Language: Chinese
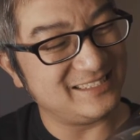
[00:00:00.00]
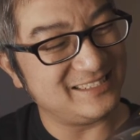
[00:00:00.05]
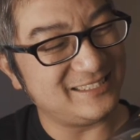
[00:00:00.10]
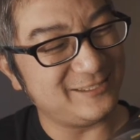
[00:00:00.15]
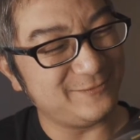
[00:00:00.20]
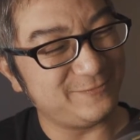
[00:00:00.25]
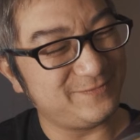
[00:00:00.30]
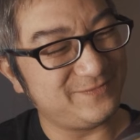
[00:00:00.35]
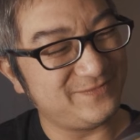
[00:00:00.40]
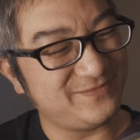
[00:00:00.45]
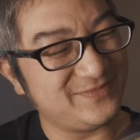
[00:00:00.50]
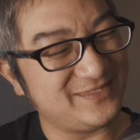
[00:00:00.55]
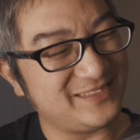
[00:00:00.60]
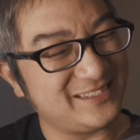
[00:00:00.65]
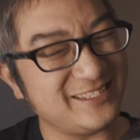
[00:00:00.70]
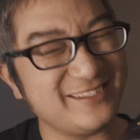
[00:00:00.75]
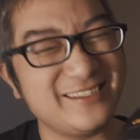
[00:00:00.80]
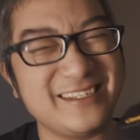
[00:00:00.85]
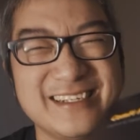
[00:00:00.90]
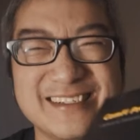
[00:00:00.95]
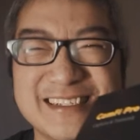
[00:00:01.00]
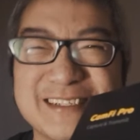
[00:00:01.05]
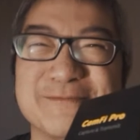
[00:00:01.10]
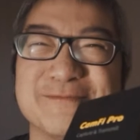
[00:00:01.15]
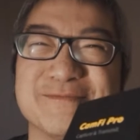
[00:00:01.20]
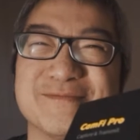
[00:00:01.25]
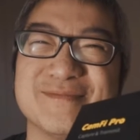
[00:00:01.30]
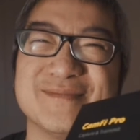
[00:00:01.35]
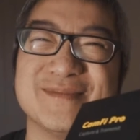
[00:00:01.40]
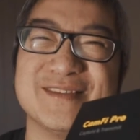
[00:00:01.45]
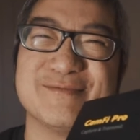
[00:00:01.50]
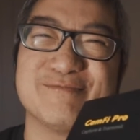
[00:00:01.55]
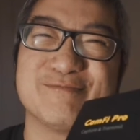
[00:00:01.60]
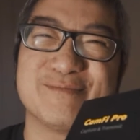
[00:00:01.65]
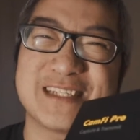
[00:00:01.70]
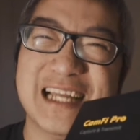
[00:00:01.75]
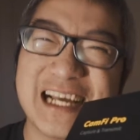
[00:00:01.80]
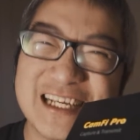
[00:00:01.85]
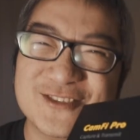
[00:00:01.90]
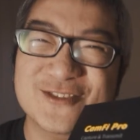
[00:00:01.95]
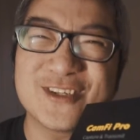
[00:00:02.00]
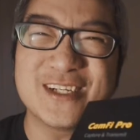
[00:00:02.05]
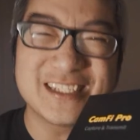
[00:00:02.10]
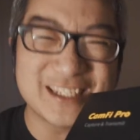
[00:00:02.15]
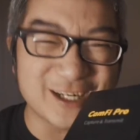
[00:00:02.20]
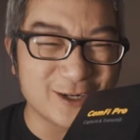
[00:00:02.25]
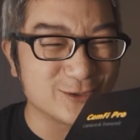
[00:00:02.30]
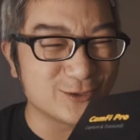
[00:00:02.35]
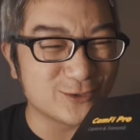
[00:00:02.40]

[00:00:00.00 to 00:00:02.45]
就就有点不太顺口，